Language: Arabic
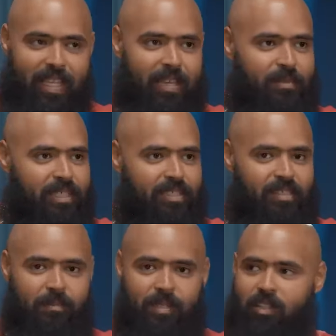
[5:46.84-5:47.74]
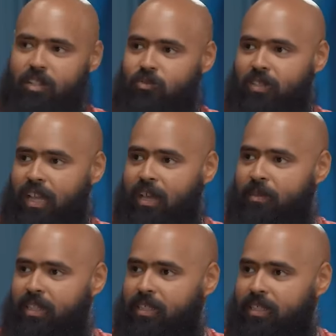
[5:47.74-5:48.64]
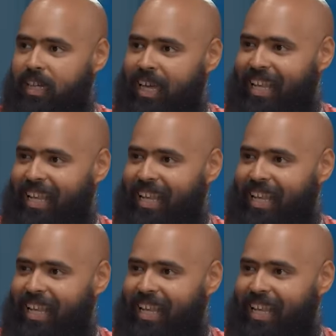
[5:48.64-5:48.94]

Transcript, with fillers: الخميس طب يا نهار اسود انا هعمل ايه؟